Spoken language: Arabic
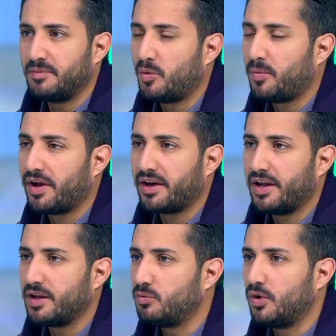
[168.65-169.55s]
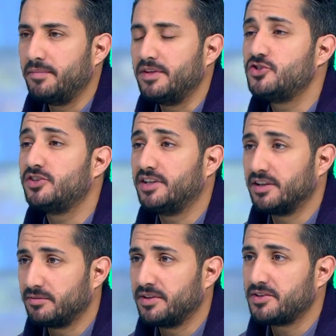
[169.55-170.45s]
مباراة كانت مهمة
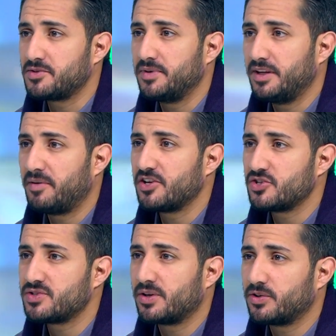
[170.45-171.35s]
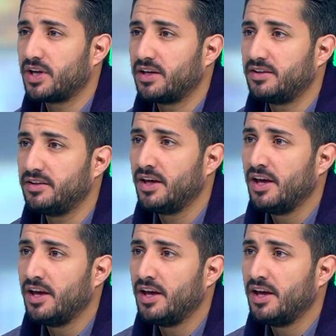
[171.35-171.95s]
جدا بالنسبة لمانشستر يونايتد